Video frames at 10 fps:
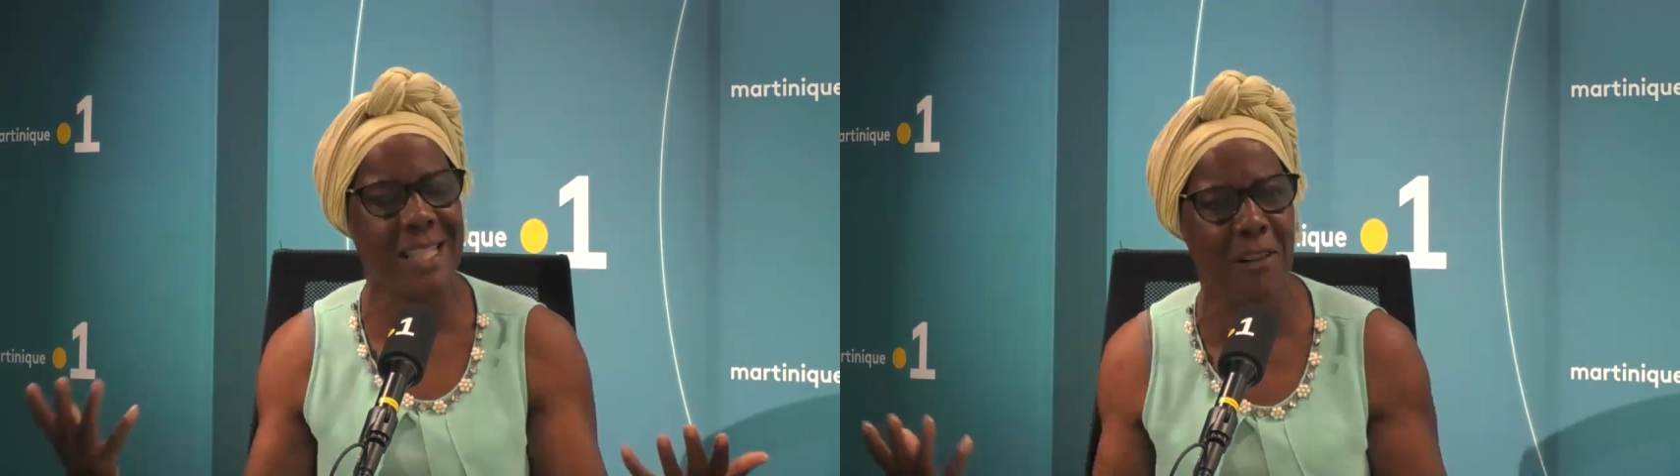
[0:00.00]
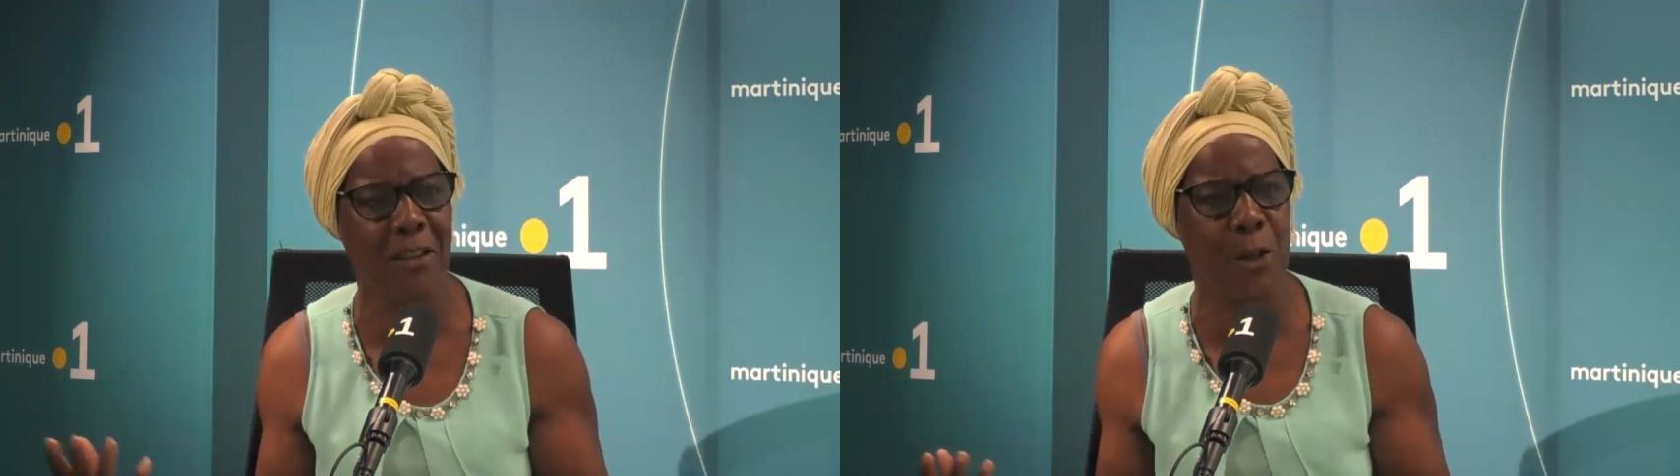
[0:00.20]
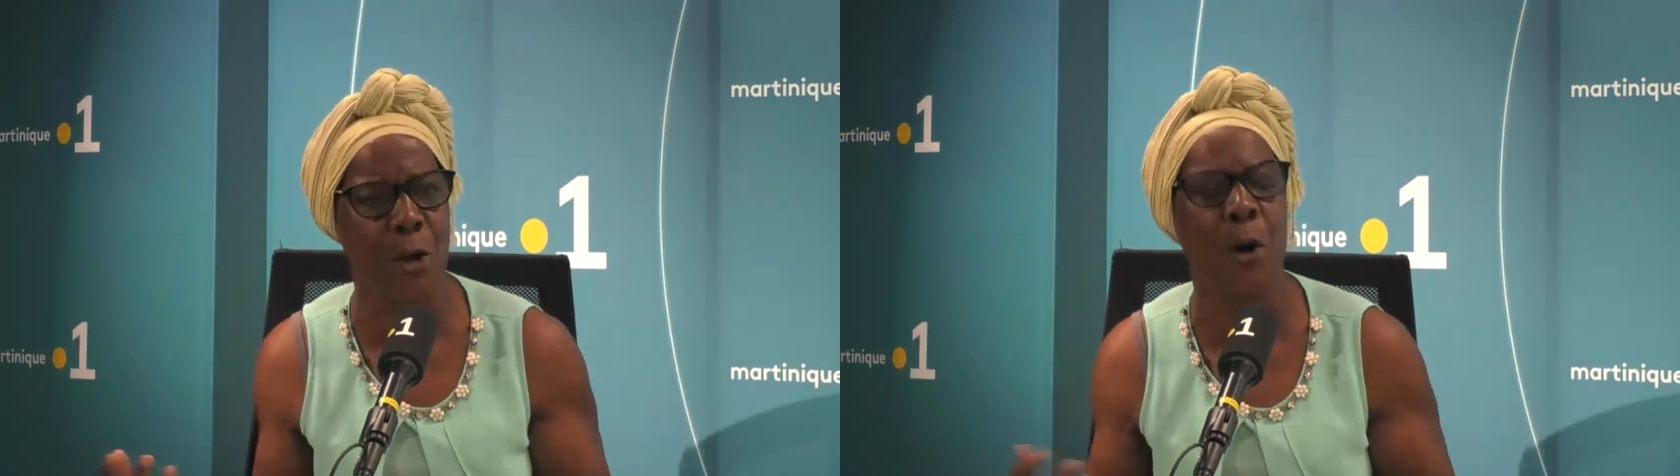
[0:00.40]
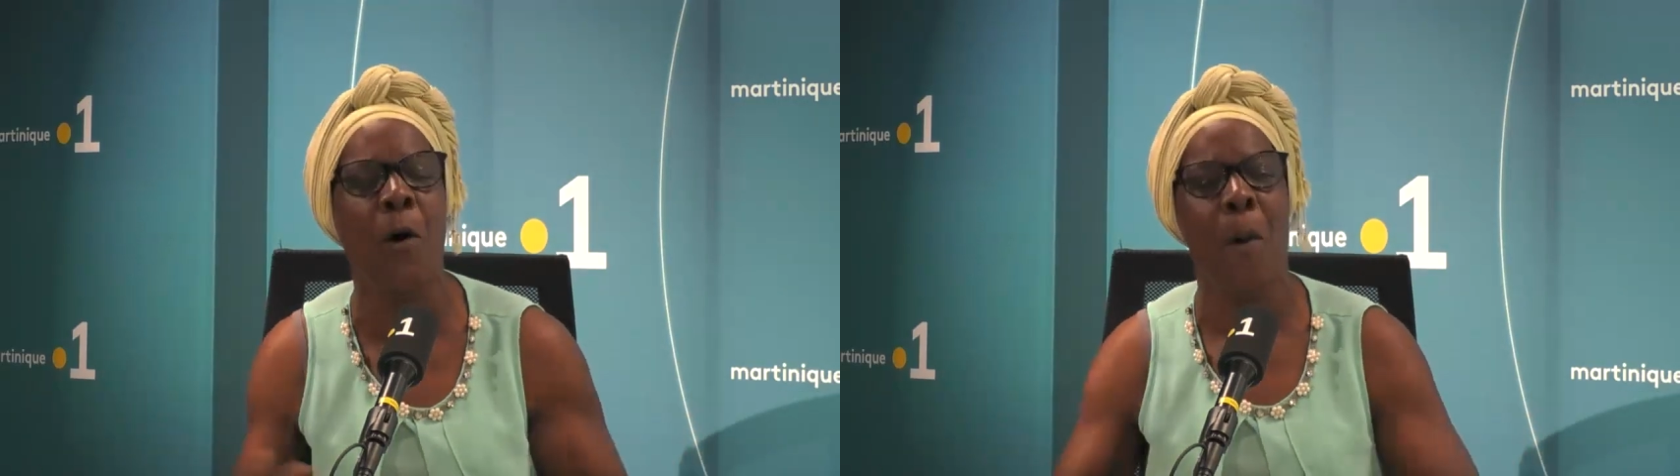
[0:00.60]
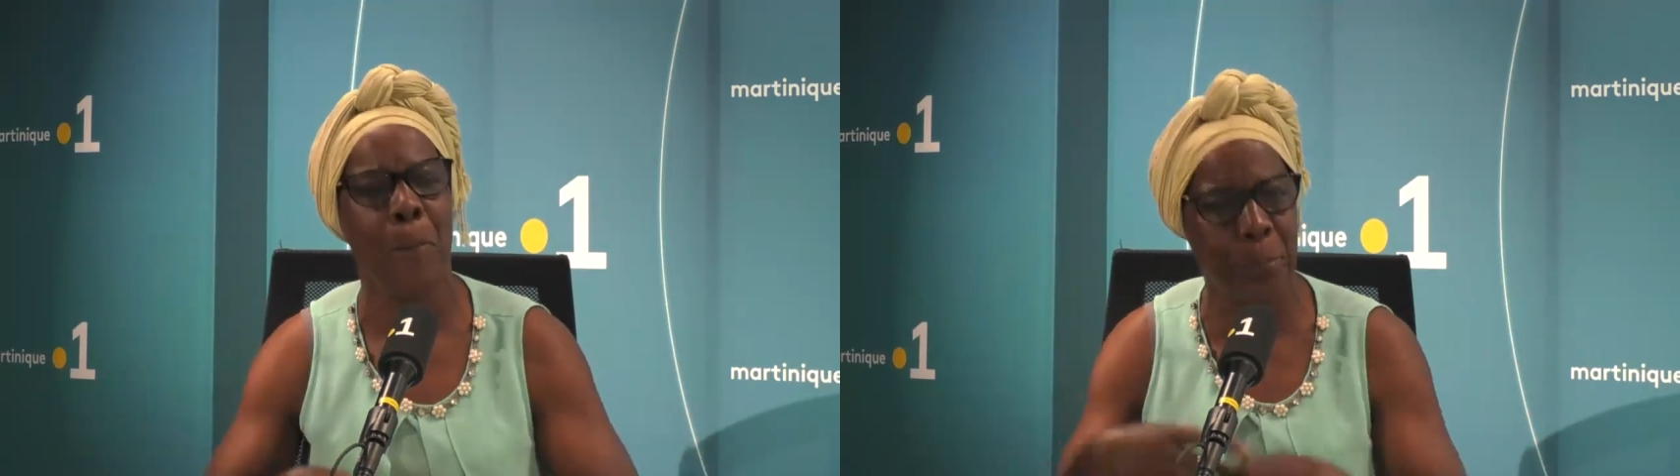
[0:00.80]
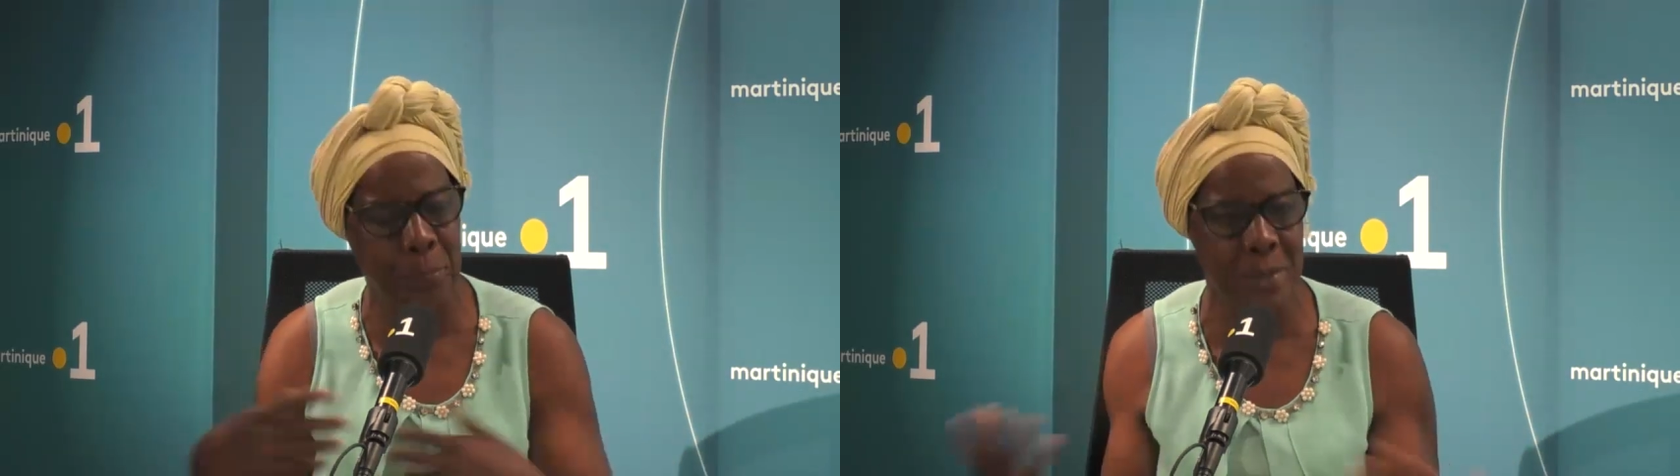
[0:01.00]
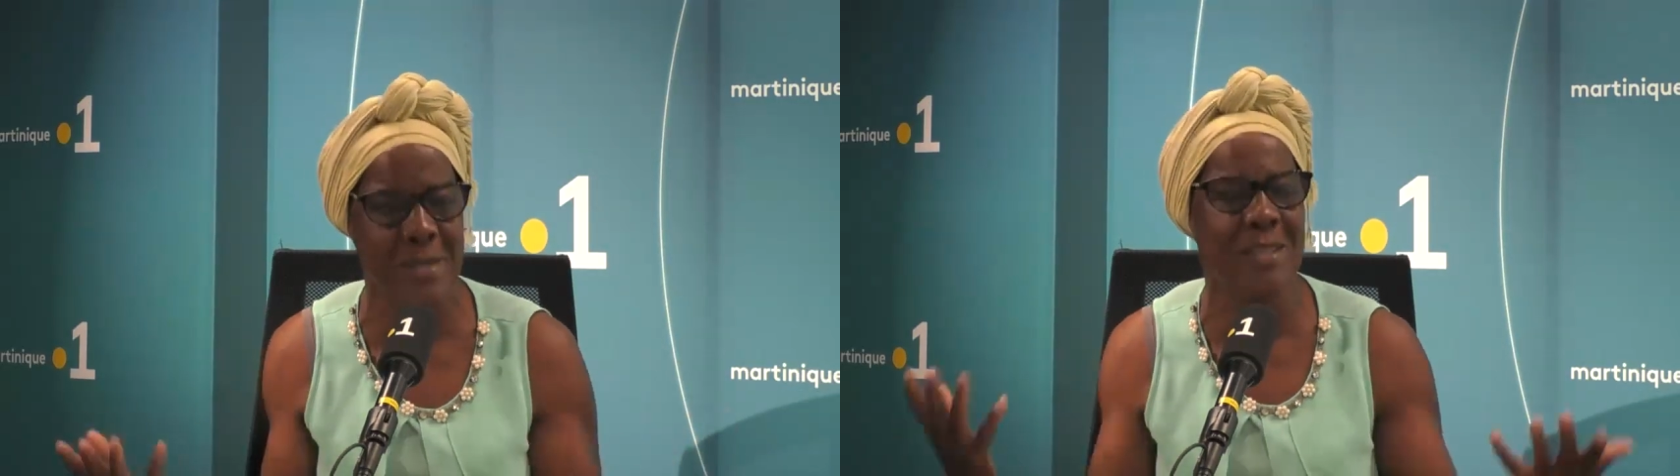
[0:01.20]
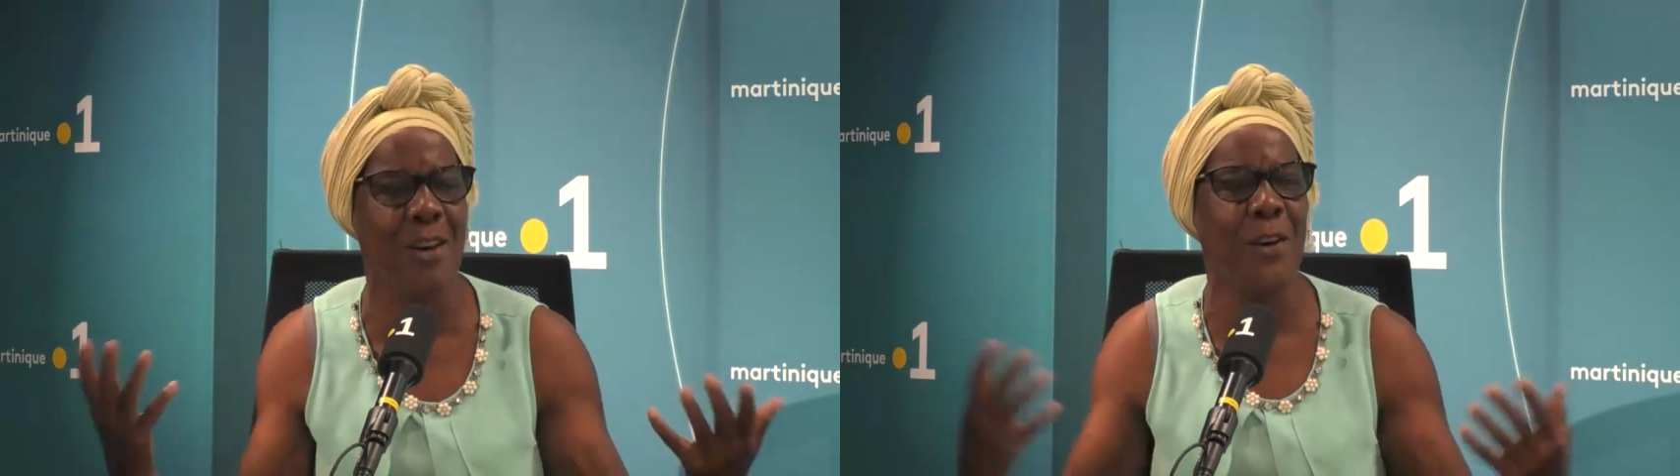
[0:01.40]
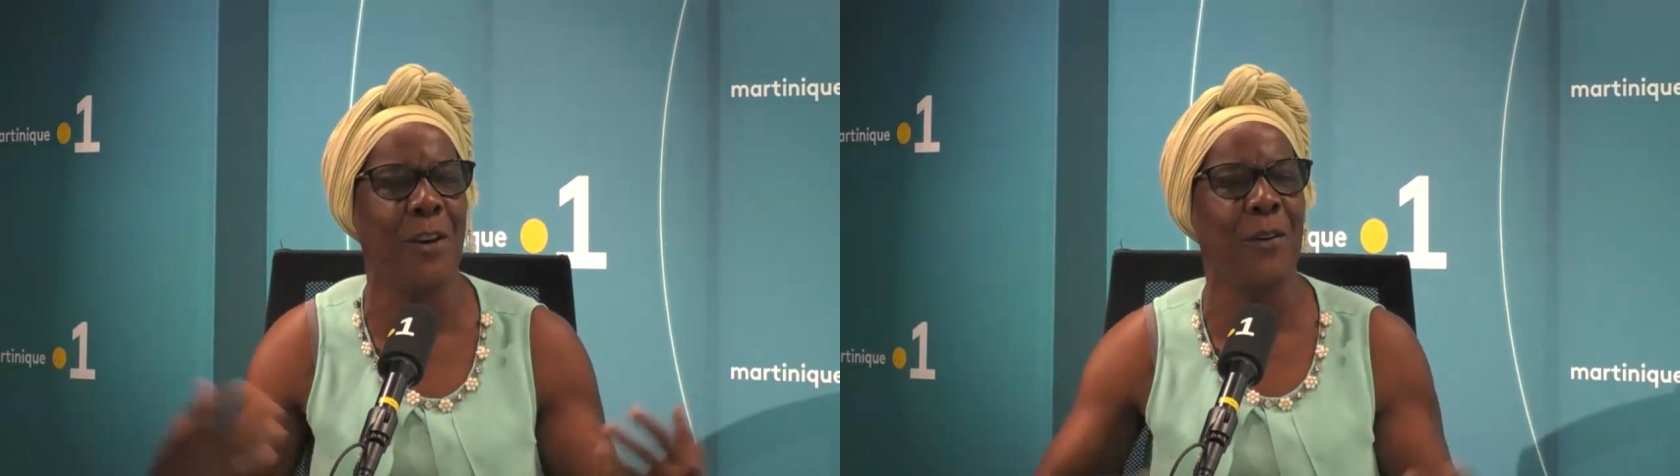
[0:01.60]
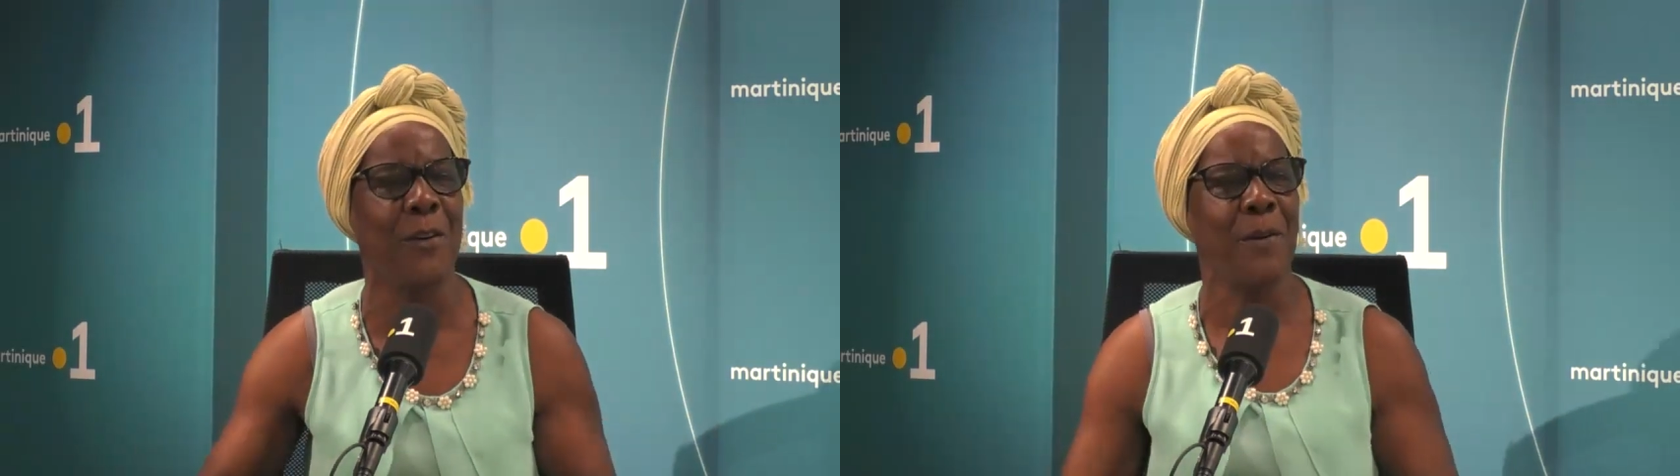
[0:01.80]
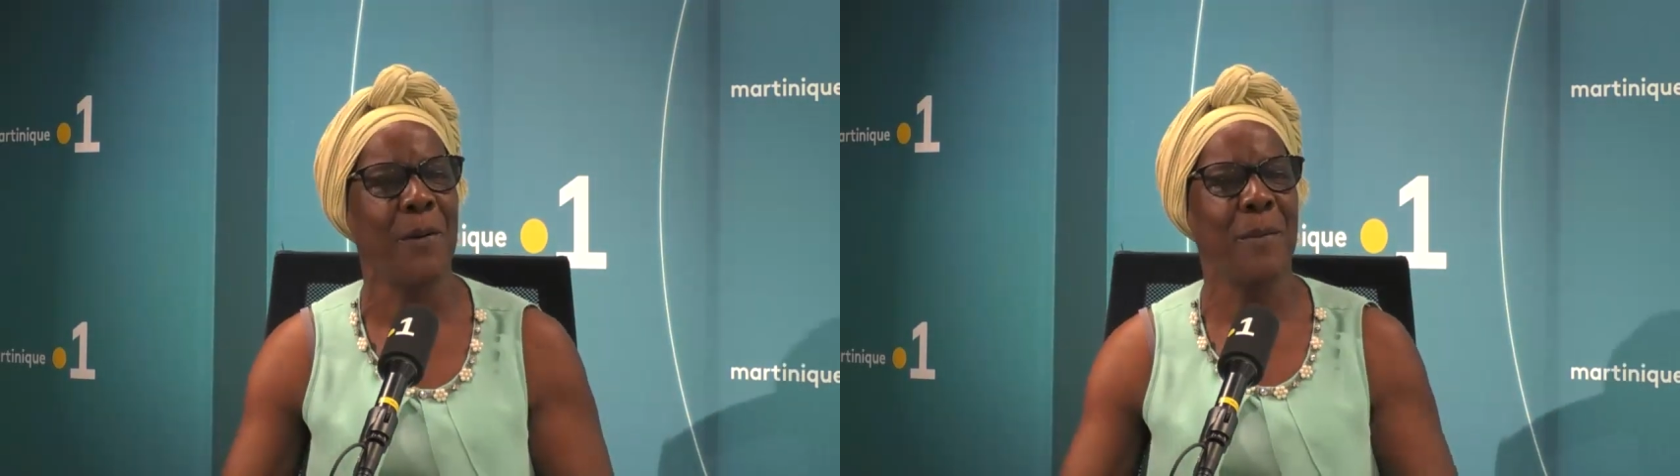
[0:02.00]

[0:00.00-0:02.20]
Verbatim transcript: travailleurs puissent euh,